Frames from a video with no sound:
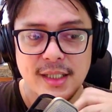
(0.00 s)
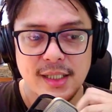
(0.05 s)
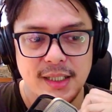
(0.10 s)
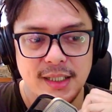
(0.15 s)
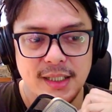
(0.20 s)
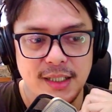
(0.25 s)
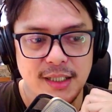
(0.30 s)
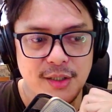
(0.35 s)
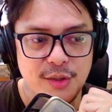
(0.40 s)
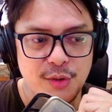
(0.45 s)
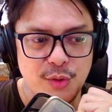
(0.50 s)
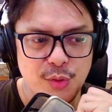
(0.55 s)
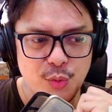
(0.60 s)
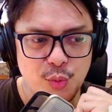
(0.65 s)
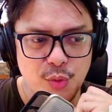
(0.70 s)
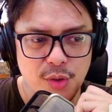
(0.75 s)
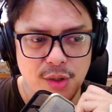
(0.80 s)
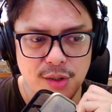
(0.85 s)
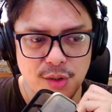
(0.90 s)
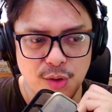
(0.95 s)
Ini
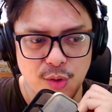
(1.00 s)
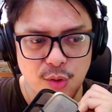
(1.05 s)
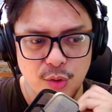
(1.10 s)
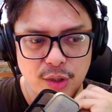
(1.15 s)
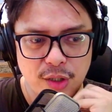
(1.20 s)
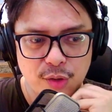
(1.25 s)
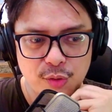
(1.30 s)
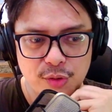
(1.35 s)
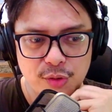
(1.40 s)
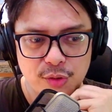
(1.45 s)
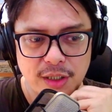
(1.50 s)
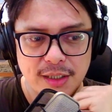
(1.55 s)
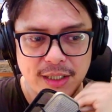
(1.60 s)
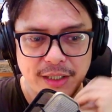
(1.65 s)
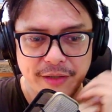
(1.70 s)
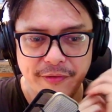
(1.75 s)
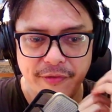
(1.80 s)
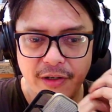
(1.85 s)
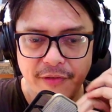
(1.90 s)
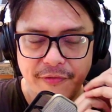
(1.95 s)
gue kalau ngikutin
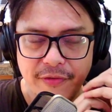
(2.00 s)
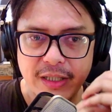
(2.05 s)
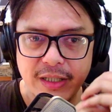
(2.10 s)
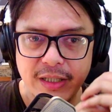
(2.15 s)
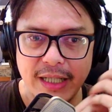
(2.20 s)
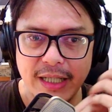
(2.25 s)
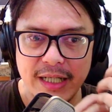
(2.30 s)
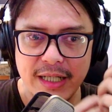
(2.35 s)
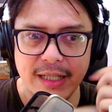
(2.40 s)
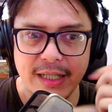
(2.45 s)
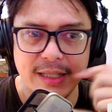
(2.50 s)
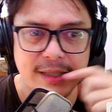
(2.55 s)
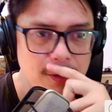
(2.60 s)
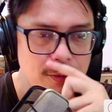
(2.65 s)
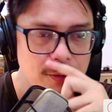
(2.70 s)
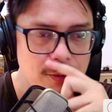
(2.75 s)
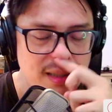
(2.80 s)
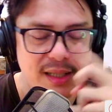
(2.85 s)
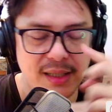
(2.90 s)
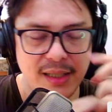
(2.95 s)
Red Velvet ini genrenya
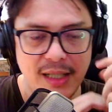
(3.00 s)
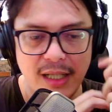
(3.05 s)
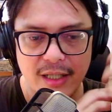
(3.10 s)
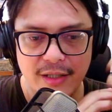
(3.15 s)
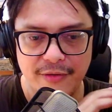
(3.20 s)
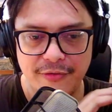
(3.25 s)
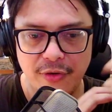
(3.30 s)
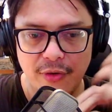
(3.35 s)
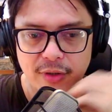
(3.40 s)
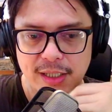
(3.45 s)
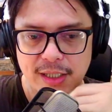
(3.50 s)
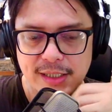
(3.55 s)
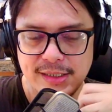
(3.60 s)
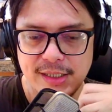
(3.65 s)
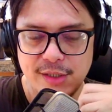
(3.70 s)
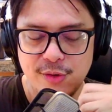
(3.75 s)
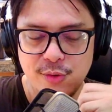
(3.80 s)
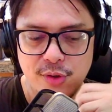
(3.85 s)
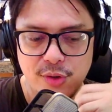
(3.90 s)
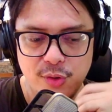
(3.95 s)
lumayan colorful guys.
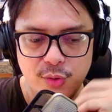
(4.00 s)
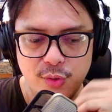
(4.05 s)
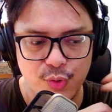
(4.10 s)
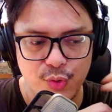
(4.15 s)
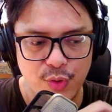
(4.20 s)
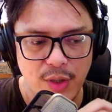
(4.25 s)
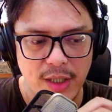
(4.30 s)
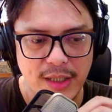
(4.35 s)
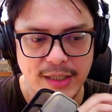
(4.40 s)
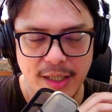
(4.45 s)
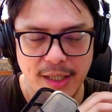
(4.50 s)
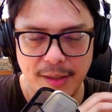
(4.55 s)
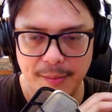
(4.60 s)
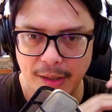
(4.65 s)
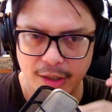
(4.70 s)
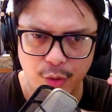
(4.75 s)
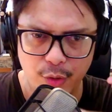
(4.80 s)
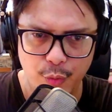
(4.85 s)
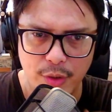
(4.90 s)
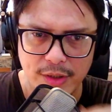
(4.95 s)
Ya gue gue suka aja yang
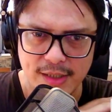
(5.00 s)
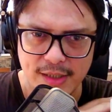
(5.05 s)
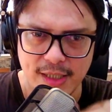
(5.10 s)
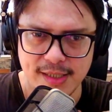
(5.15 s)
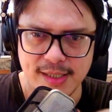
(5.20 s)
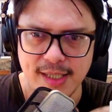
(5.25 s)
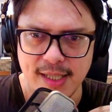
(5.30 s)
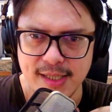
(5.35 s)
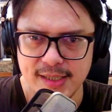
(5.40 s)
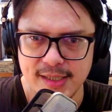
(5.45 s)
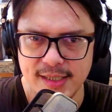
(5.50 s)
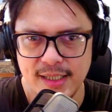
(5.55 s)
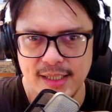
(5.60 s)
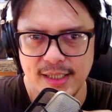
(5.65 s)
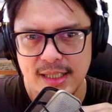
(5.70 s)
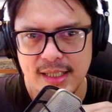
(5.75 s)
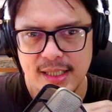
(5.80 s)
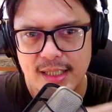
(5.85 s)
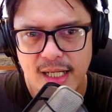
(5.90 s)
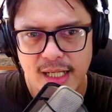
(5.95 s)
ada nuansa seksi,
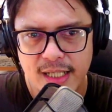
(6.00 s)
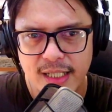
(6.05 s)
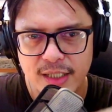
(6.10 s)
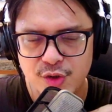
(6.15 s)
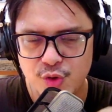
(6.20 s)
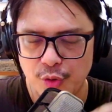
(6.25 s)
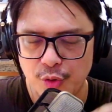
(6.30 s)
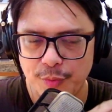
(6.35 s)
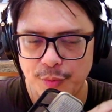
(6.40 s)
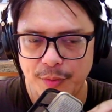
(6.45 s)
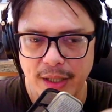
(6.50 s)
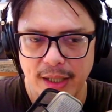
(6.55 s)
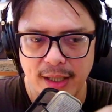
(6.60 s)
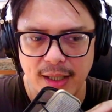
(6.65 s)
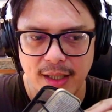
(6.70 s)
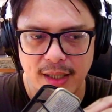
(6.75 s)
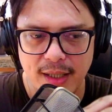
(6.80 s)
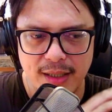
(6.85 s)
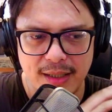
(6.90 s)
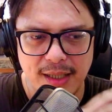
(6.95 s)
ada yang cukup
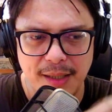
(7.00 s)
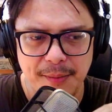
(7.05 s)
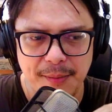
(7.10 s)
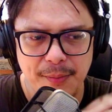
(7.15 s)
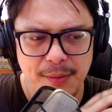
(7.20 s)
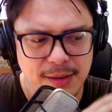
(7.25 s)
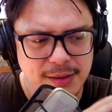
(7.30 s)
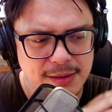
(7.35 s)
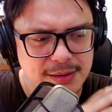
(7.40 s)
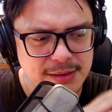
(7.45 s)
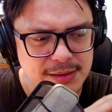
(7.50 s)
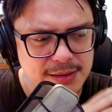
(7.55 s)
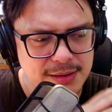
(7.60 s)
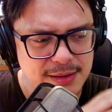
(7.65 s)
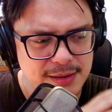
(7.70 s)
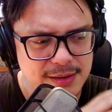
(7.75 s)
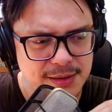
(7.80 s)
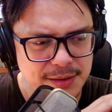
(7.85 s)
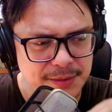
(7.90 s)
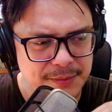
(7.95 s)
kayak apa
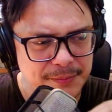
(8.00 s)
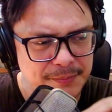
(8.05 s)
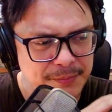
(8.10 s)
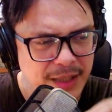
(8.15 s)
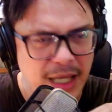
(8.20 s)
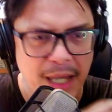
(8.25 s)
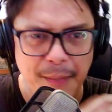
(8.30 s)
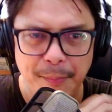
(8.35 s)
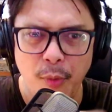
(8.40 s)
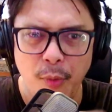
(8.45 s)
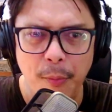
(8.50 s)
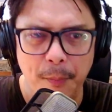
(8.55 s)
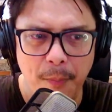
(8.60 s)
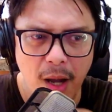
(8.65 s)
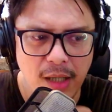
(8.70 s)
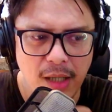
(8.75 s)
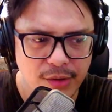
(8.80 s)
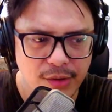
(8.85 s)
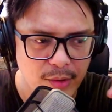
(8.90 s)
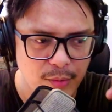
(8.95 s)
uh, K-pop
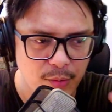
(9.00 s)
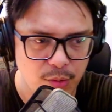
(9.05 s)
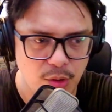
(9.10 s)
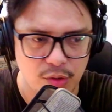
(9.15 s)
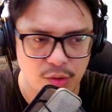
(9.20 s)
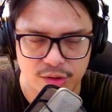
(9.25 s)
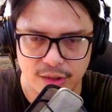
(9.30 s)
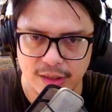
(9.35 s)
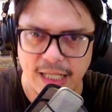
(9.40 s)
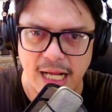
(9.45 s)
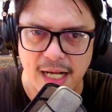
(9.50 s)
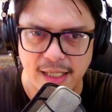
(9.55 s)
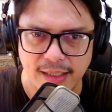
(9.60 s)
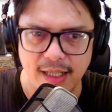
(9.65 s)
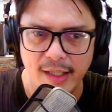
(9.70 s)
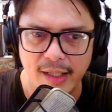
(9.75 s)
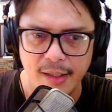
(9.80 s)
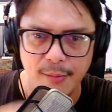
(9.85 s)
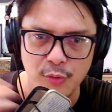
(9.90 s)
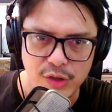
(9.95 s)
banget yang yang
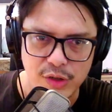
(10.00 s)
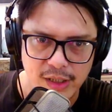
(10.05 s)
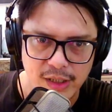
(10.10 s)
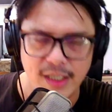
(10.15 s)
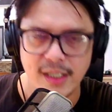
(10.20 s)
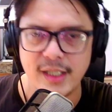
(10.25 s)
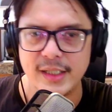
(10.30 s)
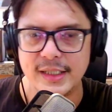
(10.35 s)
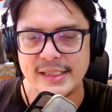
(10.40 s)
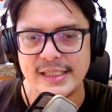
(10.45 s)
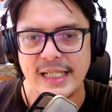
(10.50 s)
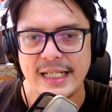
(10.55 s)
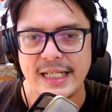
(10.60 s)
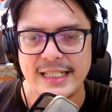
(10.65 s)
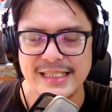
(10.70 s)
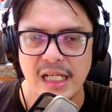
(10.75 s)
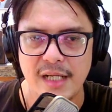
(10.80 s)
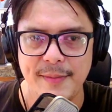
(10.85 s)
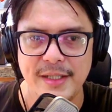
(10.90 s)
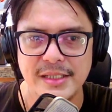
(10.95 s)
dangdang yang musiknya desainnya
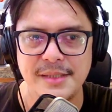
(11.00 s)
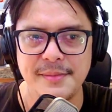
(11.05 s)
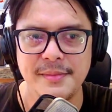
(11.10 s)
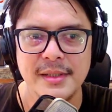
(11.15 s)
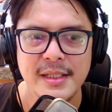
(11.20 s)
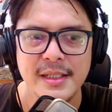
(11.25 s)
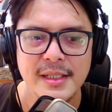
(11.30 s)
segala macam.